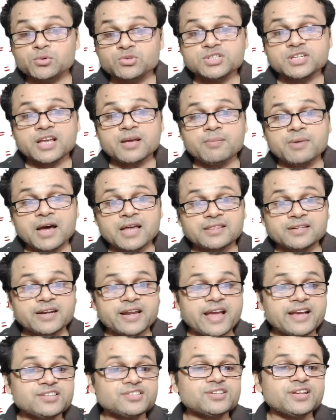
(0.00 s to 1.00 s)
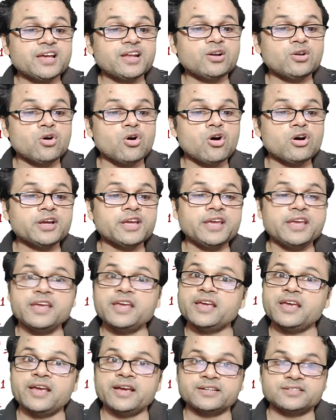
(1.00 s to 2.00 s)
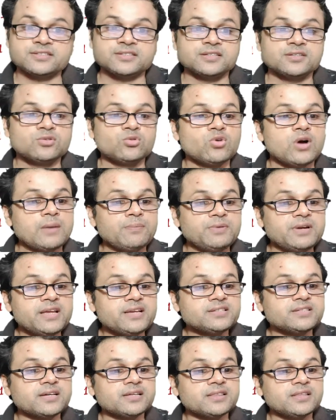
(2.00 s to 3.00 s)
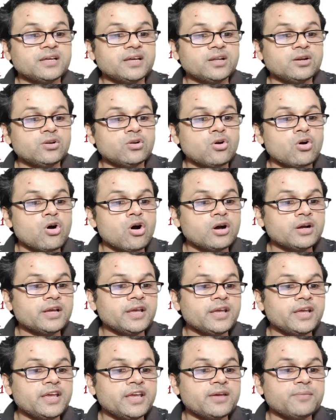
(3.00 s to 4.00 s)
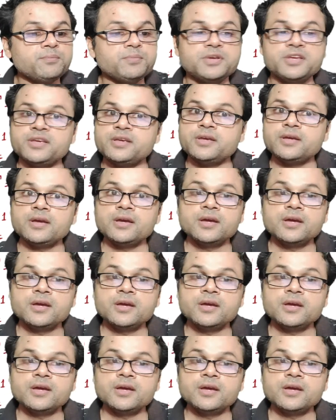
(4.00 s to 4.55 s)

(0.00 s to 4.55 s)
उसके बाद नेक्स्ट है लॉग ए एक्स को आप लिख सकते हैं लॉग ए बी